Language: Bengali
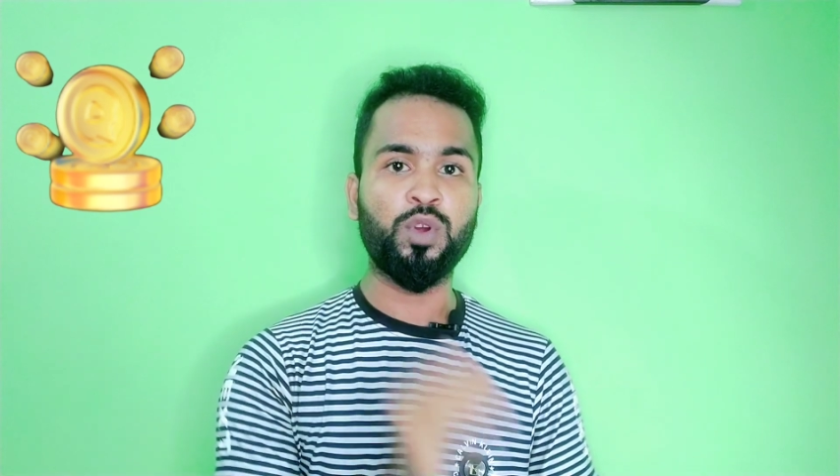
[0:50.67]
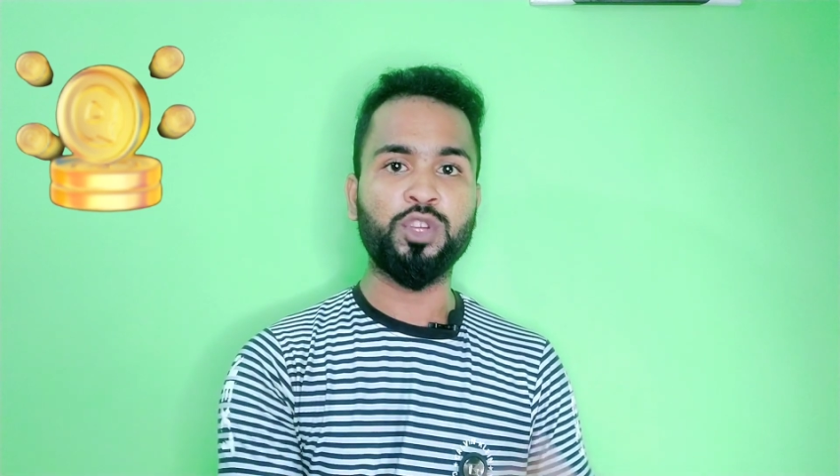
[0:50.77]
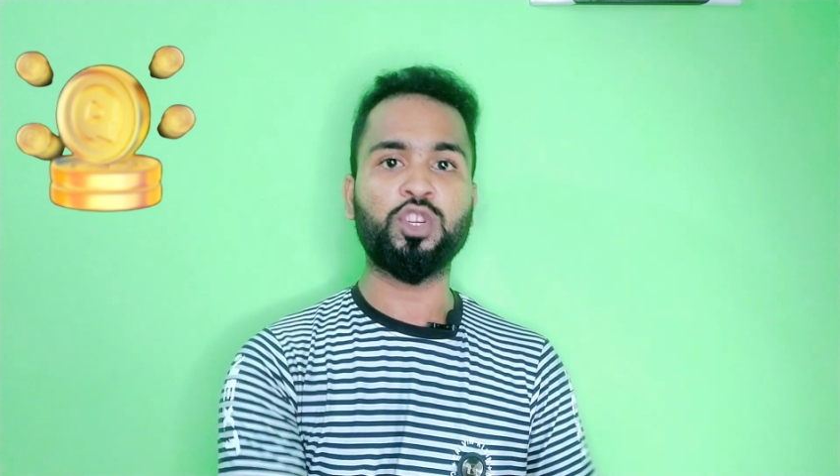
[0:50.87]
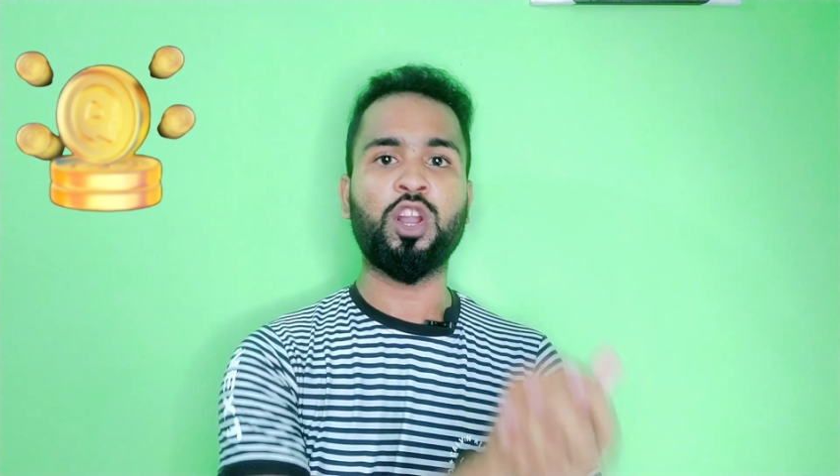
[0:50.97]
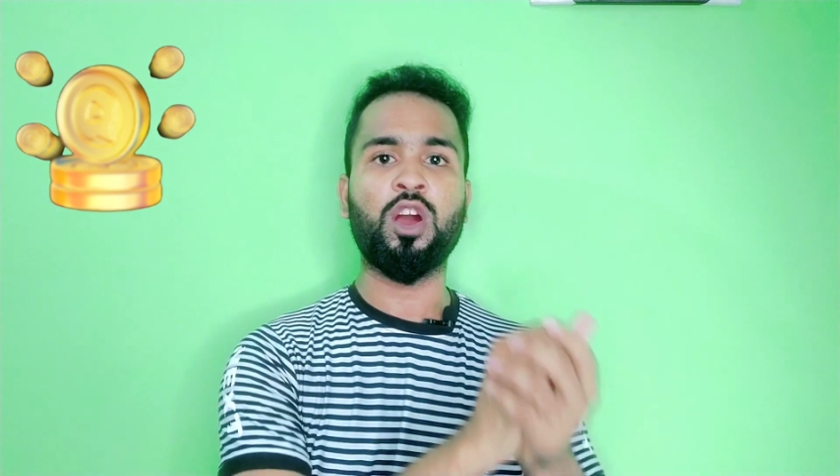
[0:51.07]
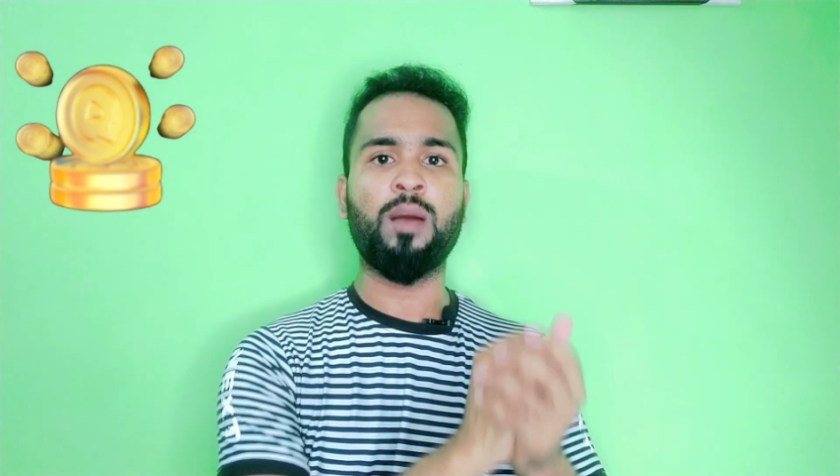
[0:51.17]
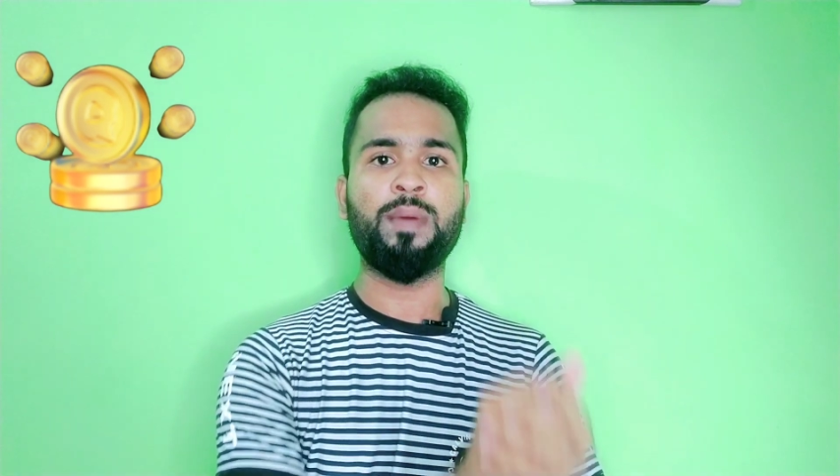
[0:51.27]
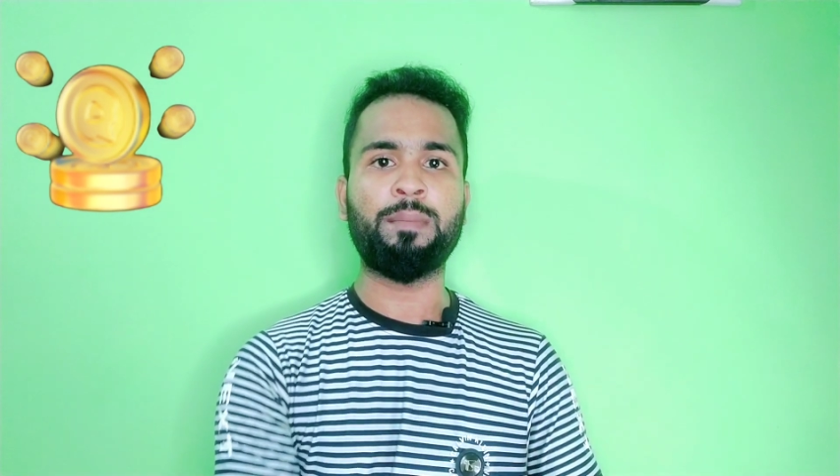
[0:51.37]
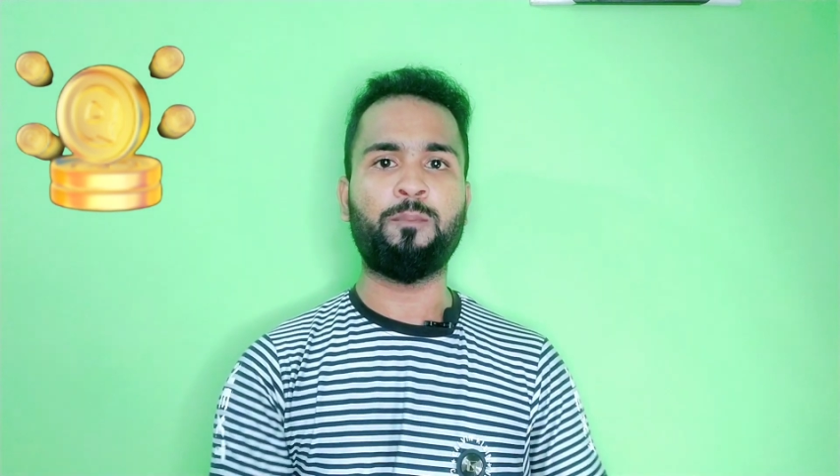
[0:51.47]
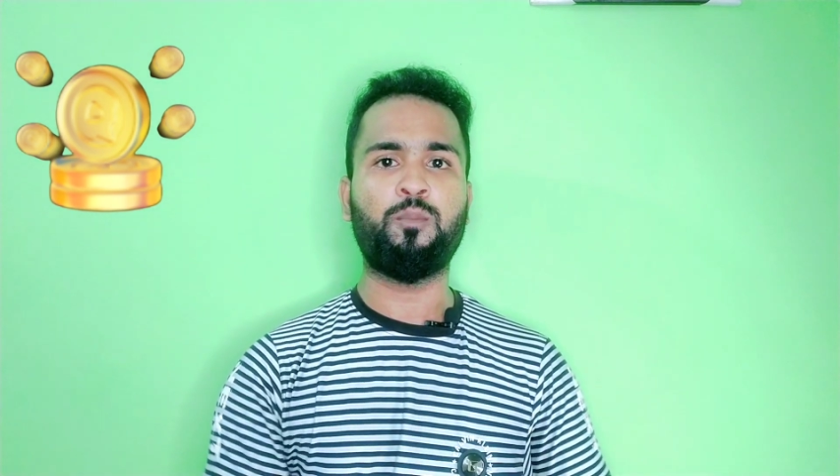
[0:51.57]
পরিচালনা
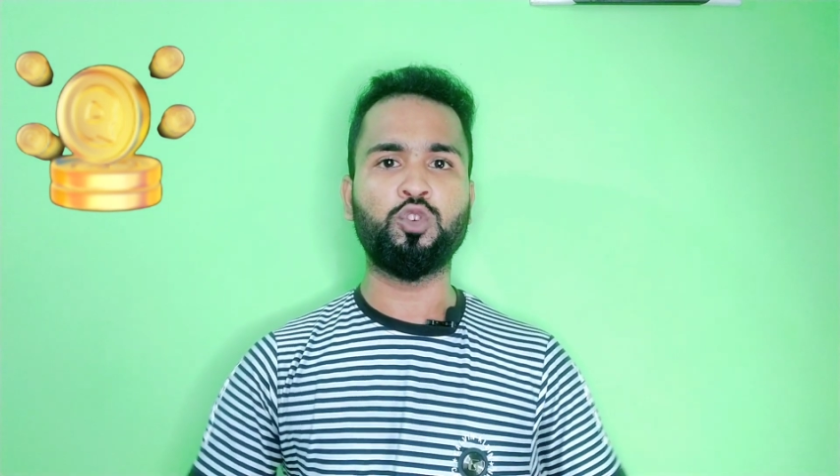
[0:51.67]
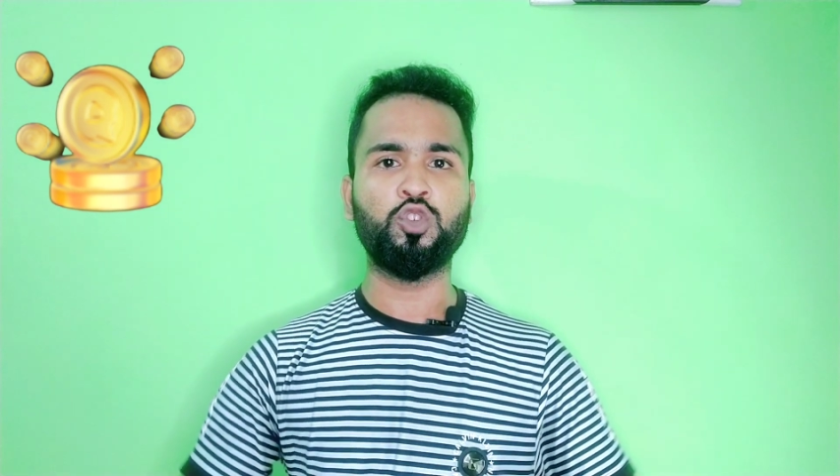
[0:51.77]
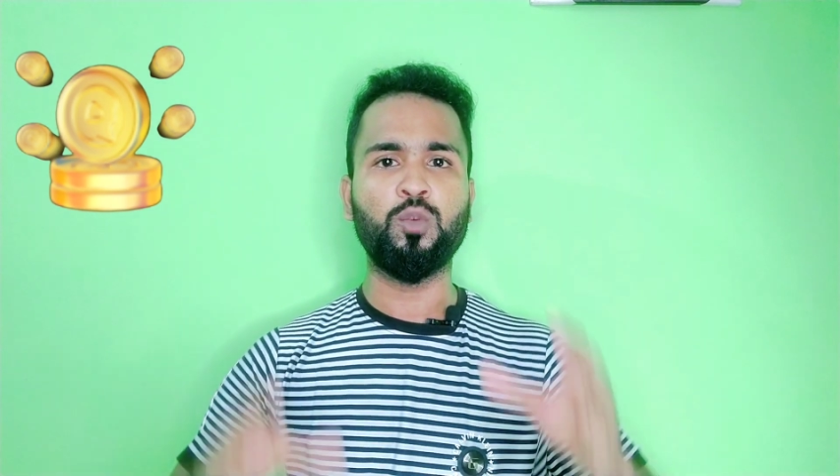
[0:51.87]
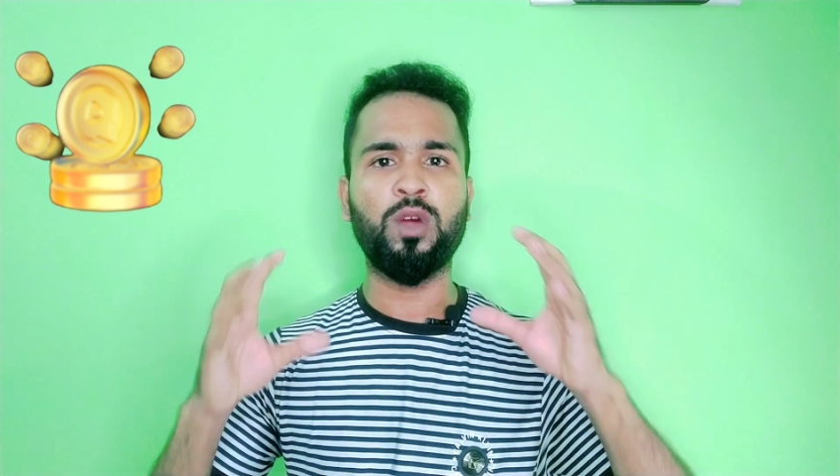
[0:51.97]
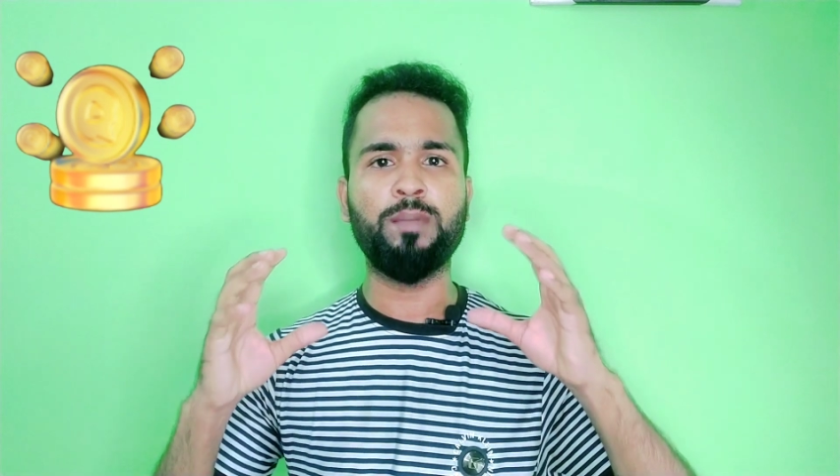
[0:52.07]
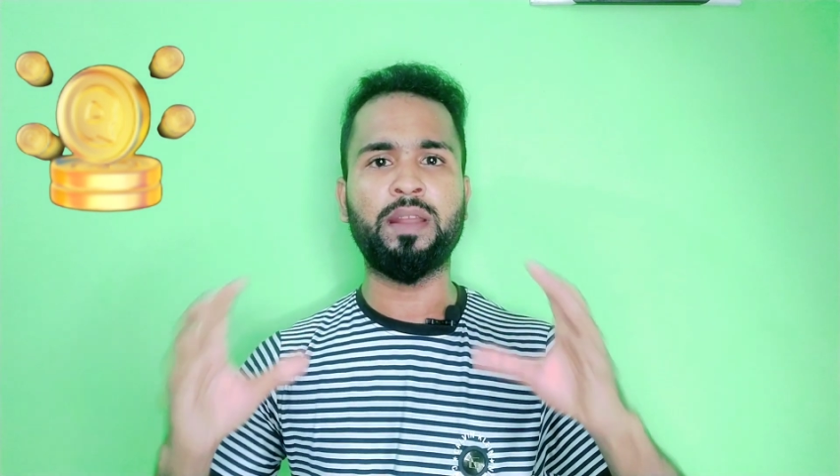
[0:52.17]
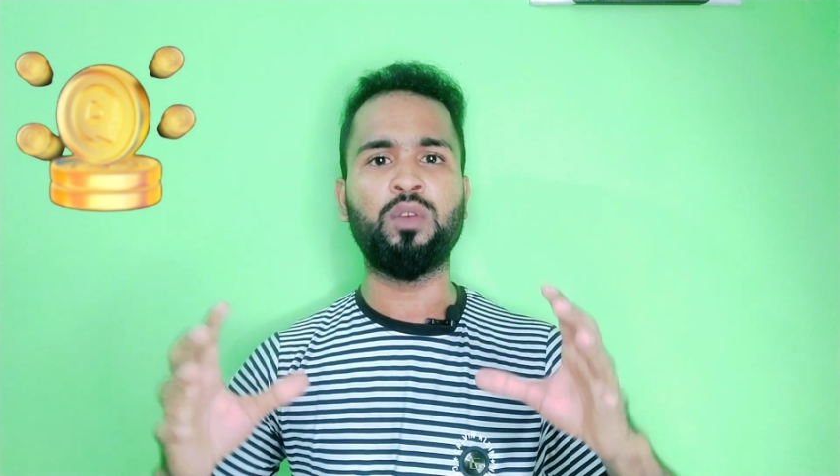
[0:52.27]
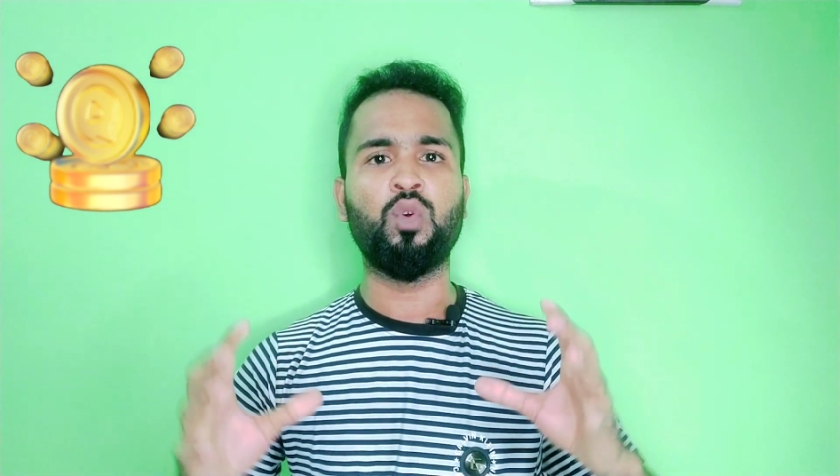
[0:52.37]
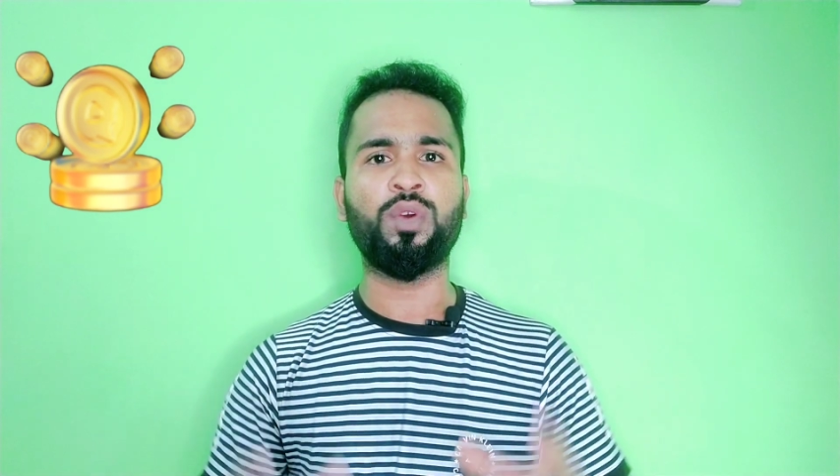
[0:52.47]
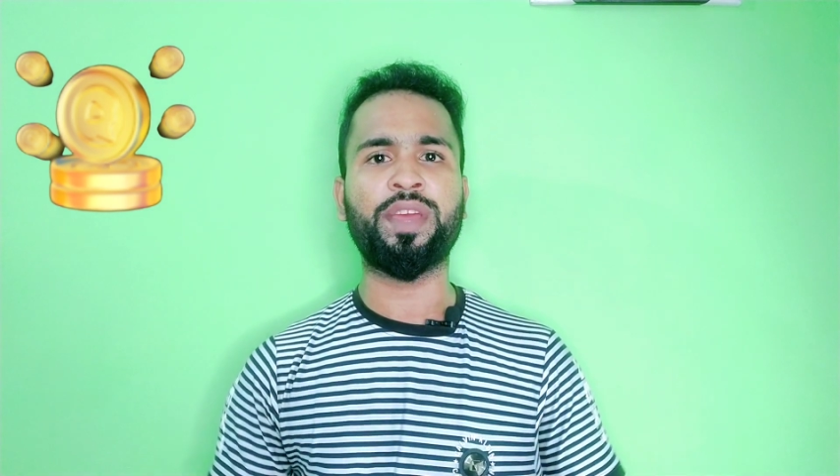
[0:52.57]
হবে আমরা প্রচুর পরিমাণ
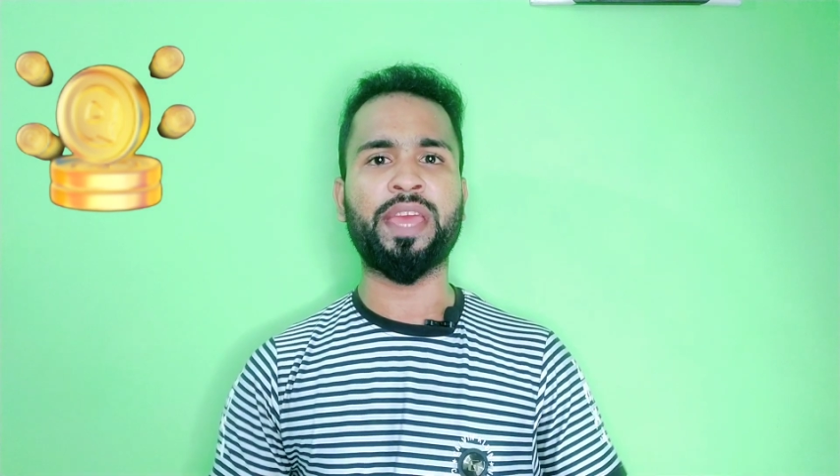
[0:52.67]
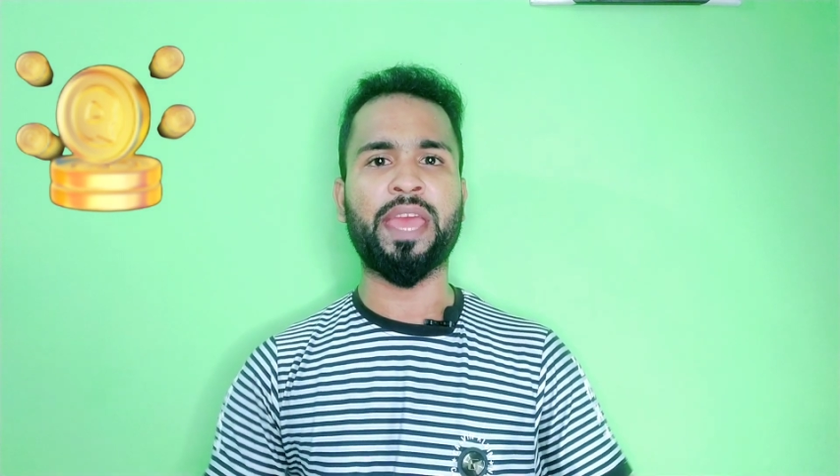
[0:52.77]
লোক